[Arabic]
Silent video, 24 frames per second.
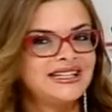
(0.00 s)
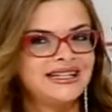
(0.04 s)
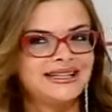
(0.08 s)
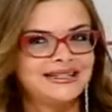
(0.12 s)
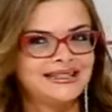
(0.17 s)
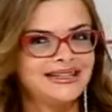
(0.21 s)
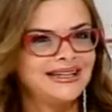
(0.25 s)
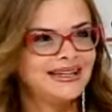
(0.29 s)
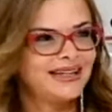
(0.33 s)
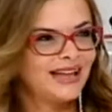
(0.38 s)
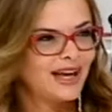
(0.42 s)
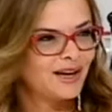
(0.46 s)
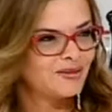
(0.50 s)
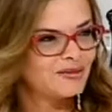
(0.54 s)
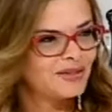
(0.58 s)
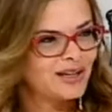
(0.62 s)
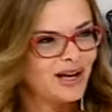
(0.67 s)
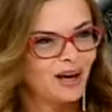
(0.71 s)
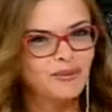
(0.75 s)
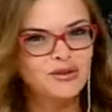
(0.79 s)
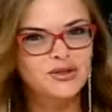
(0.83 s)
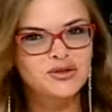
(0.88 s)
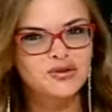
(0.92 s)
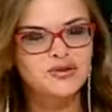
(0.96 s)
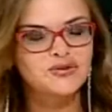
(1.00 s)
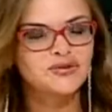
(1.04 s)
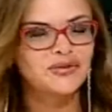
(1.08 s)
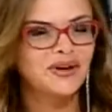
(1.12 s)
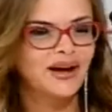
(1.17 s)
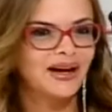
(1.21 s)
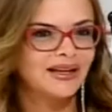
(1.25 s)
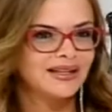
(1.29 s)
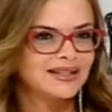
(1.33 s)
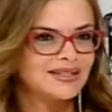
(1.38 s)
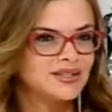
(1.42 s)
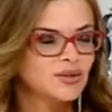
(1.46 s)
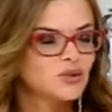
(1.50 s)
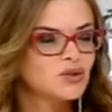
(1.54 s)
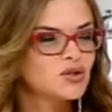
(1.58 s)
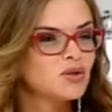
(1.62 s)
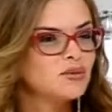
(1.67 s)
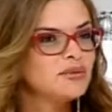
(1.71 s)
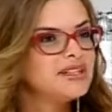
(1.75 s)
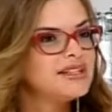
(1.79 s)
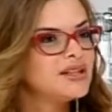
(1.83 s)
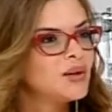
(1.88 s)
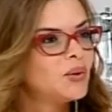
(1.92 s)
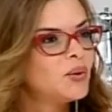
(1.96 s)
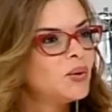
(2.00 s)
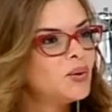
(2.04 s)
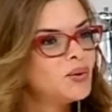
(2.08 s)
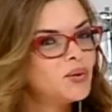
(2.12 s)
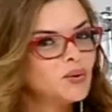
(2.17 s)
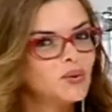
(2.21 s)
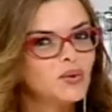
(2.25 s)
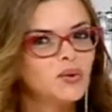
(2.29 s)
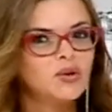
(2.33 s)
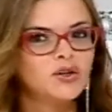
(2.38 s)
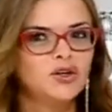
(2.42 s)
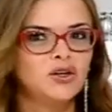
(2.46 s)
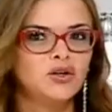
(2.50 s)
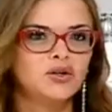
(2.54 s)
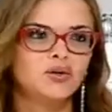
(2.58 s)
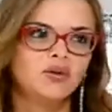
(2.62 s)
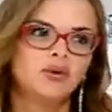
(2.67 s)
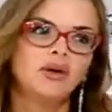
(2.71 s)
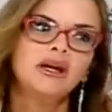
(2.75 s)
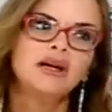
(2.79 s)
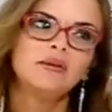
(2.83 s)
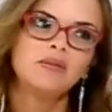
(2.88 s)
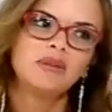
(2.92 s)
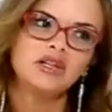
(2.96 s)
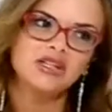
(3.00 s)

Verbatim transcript: السياسية اللي عم عم نشوفها على السوشيال ميديا وهون وهون إنه